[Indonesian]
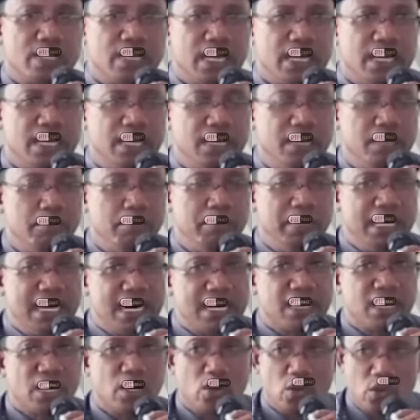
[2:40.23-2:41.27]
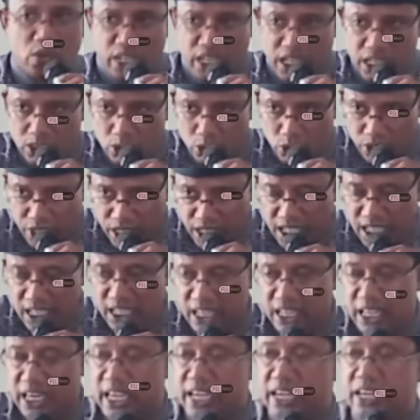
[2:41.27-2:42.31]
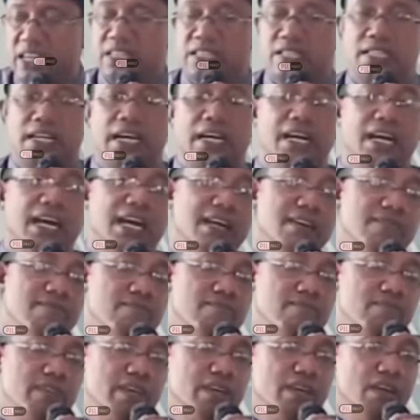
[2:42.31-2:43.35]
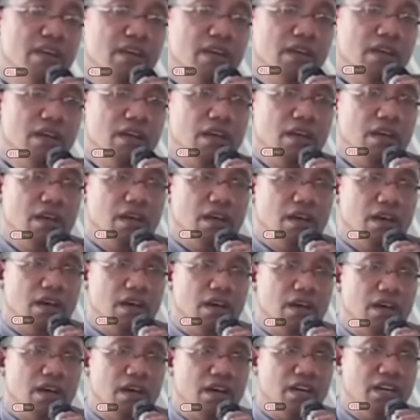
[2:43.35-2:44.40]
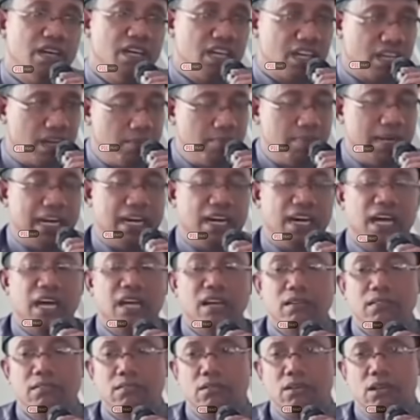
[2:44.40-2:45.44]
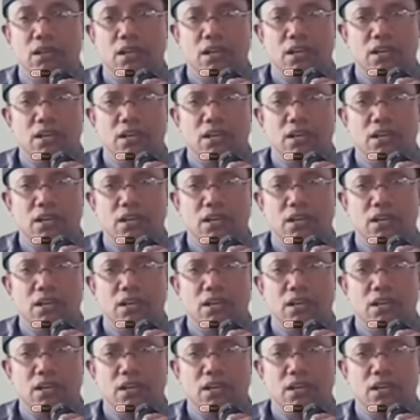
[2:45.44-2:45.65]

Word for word: saya di bidang teologi liturgi di Leiden sana uh, di negeri Belanda